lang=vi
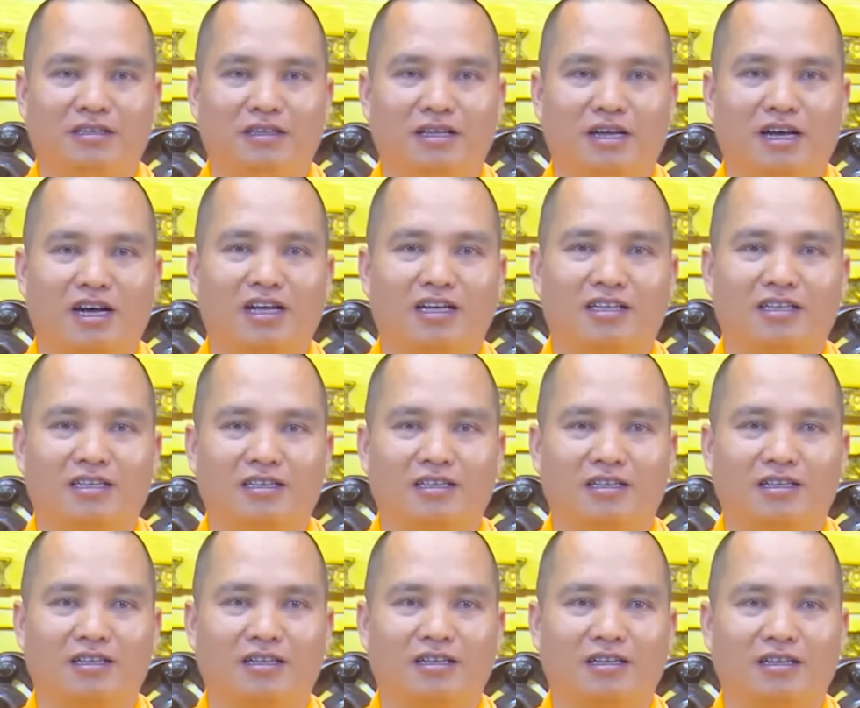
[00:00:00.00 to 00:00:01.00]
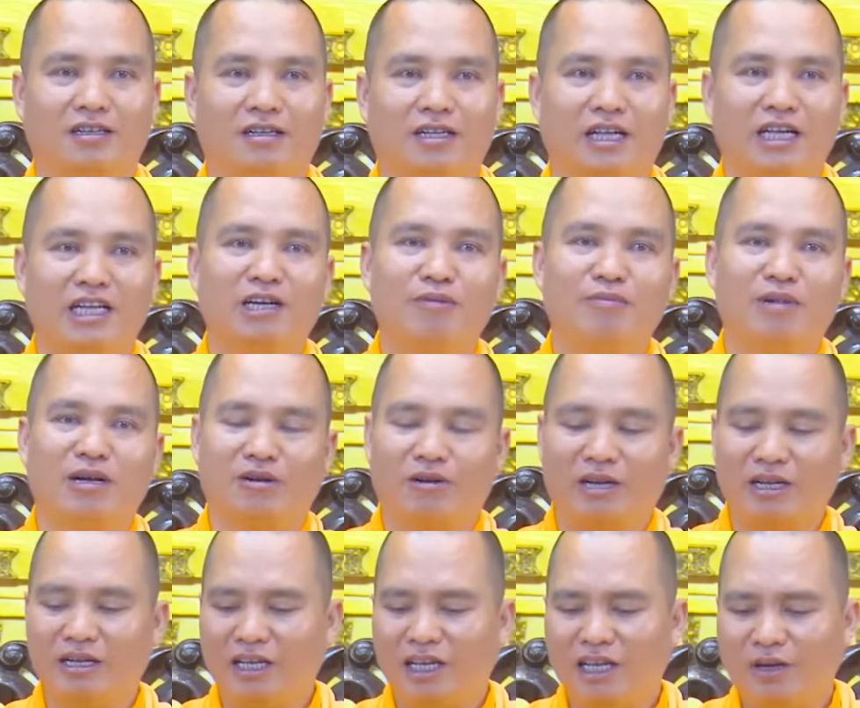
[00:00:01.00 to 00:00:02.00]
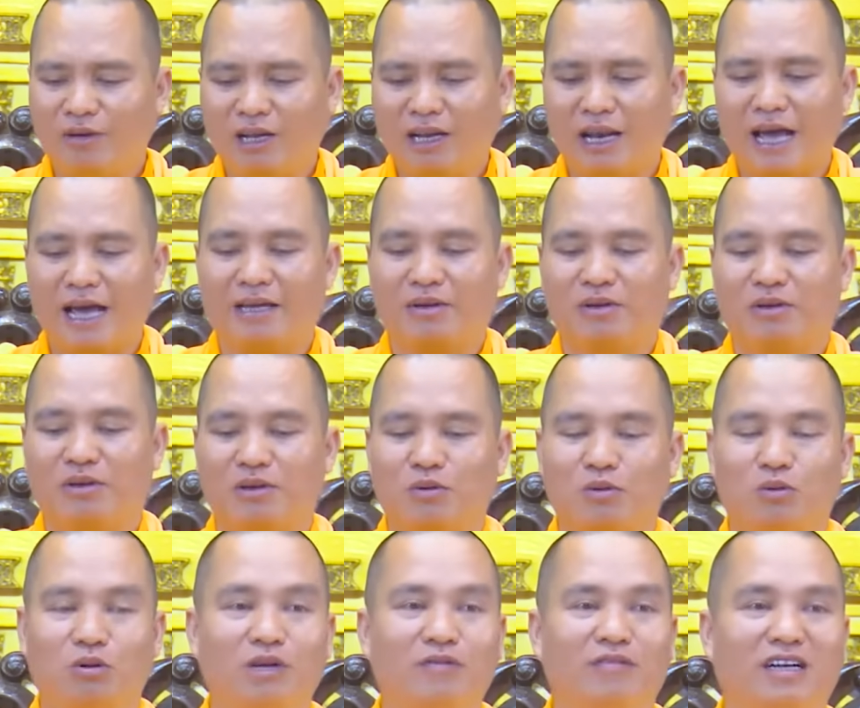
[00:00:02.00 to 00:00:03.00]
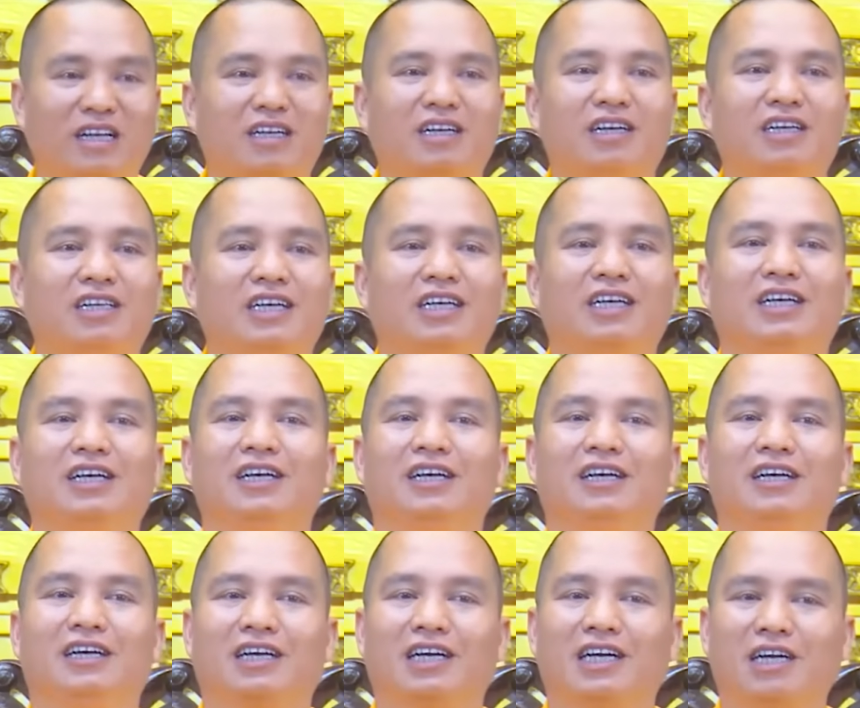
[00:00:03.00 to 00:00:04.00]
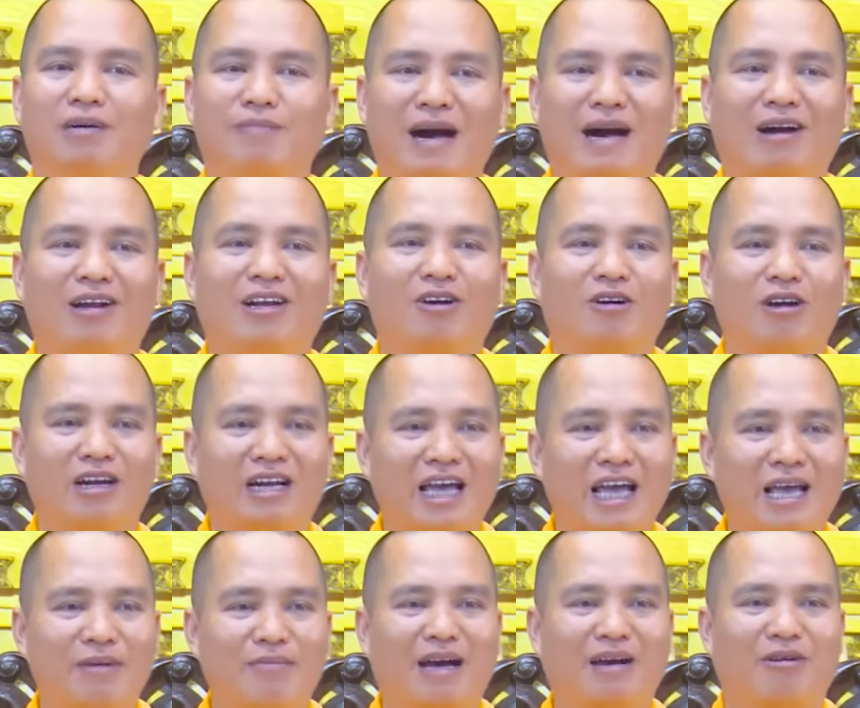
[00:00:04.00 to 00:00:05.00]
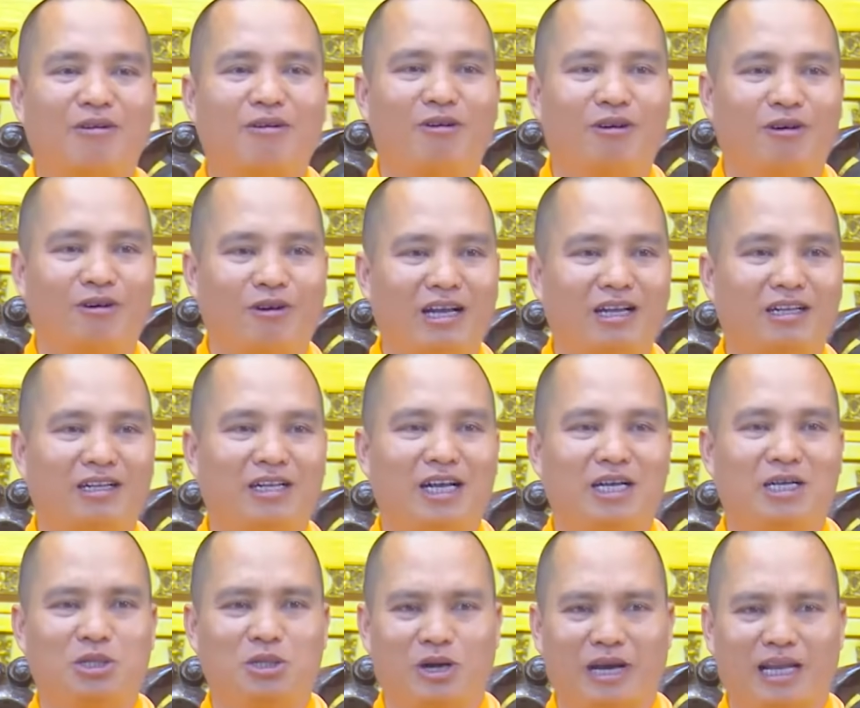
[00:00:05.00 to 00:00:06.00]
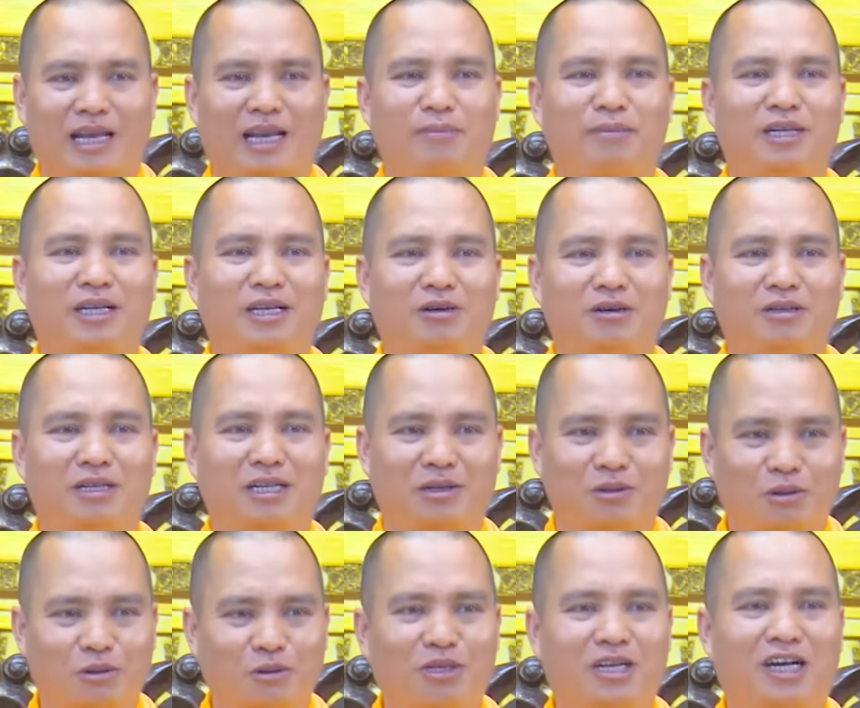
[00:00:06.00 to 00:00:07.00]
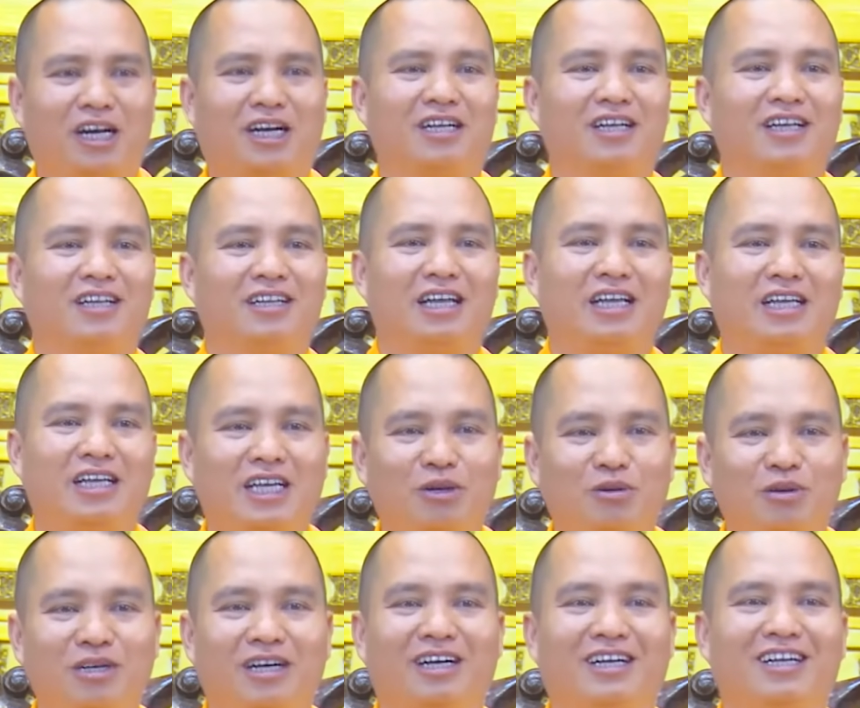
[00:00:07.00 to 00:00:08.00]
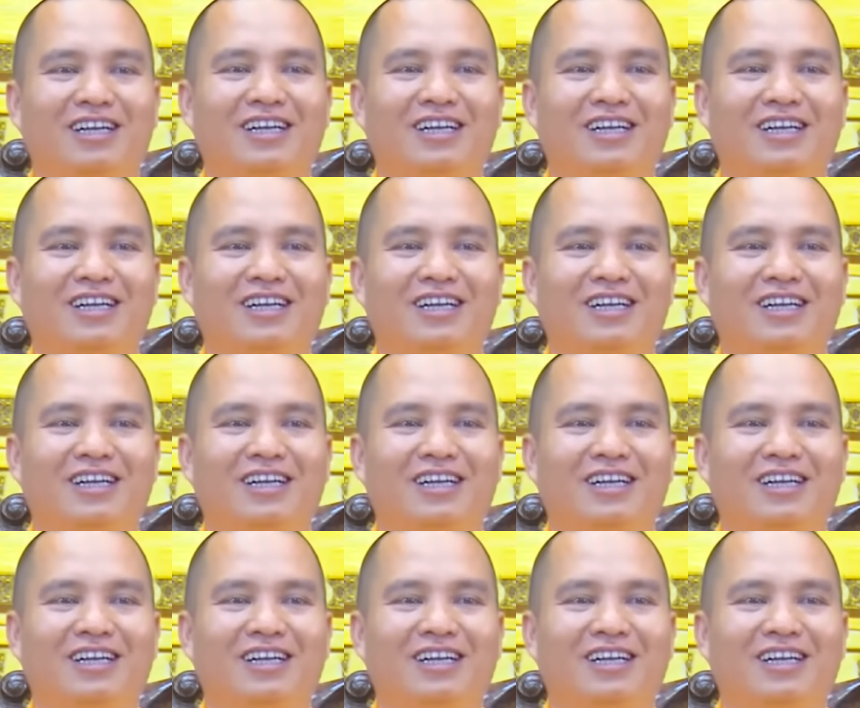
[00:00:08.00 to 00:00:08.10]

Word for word: Đó. Thế nhưng mà nói đi nói lại rồi cụ ấy vẫn cứ gì? Cứ bảo là con nghe, bảo nó nói là thầy giỏi lắm, thầy có thể độ được, thầy cứu được.